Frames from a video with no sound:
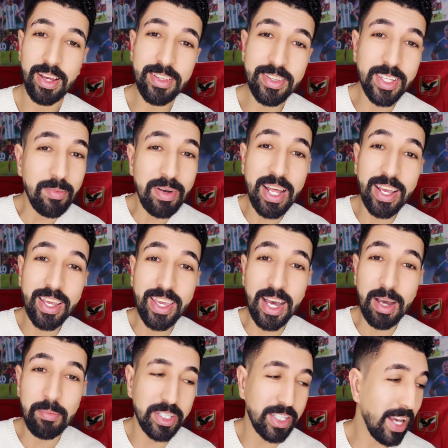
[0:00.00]
انت مالك
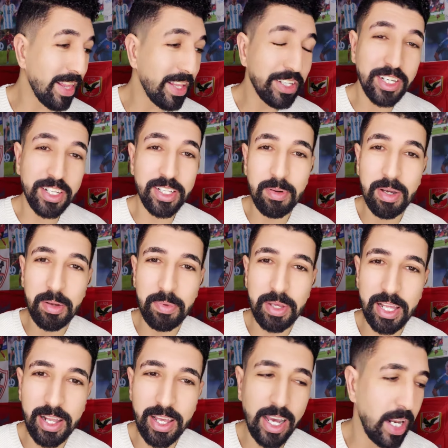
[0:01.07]
يا عم انت عايز تشغل دماغك
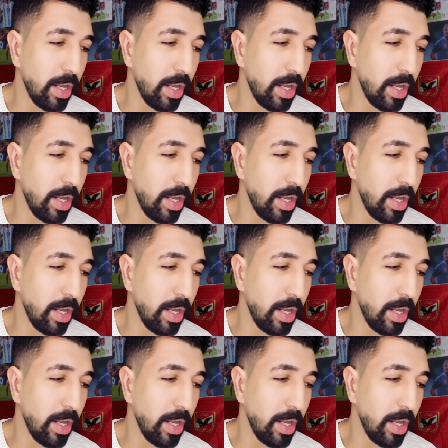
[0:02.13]
بيا ليه